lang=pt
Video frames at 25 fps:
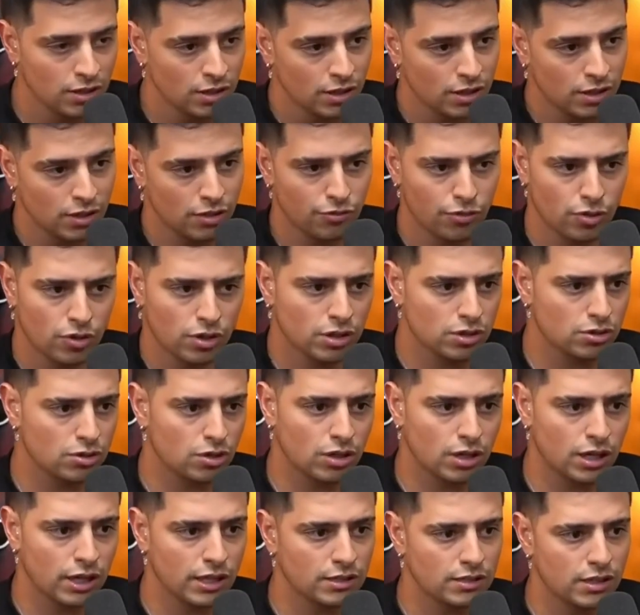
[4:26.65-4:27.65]
E vou aqui
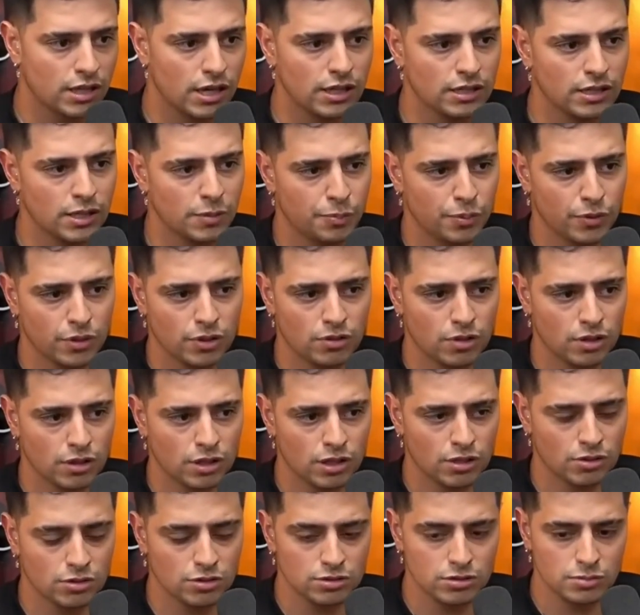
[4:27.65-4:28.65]
trocar ideia e depois qualquer
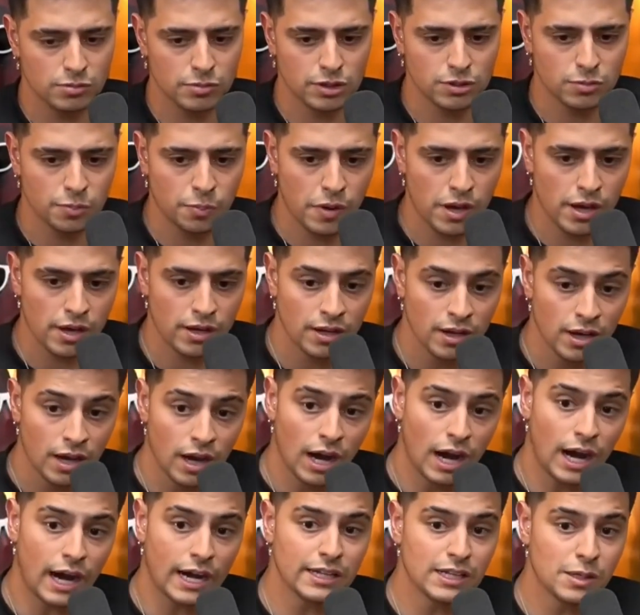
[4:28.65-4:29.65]
coisa eu meto o pé.
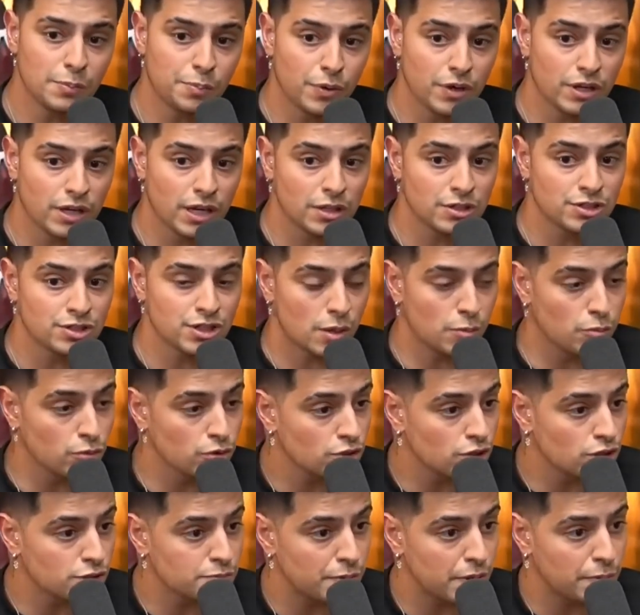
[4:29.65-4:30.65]
Aí depois que ele chamou
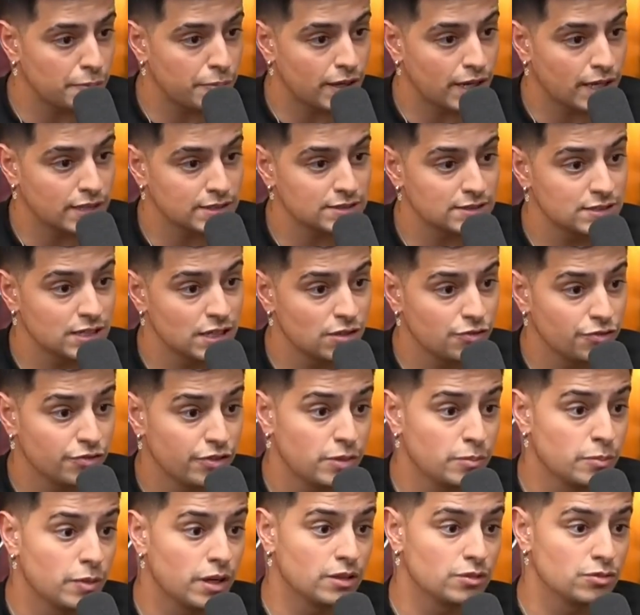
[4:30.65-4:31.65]
nosso pai pra casa dele, eu falei,
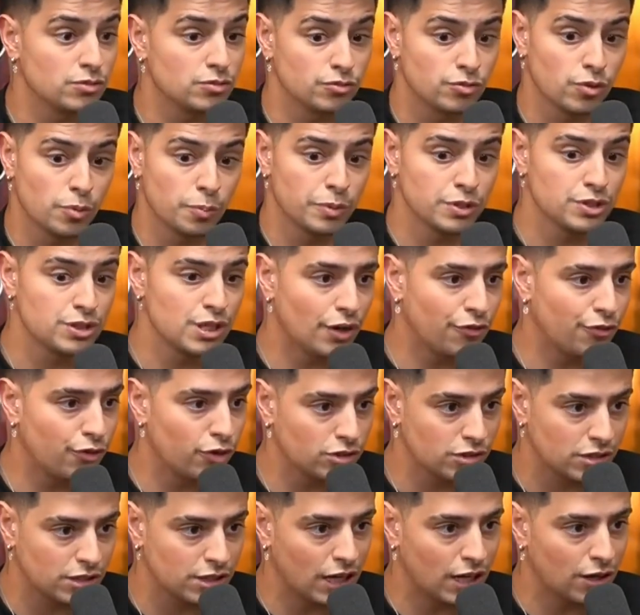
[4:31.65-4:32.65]
mano, não vou pedir a
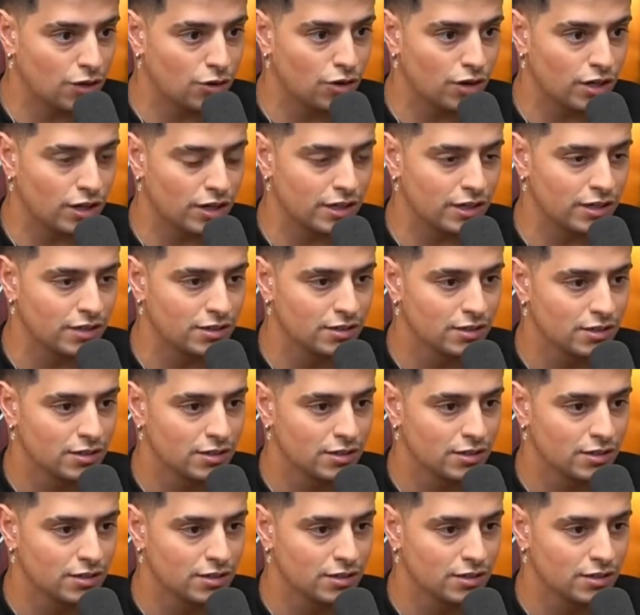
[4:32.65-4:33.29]
foto aqui agora, né?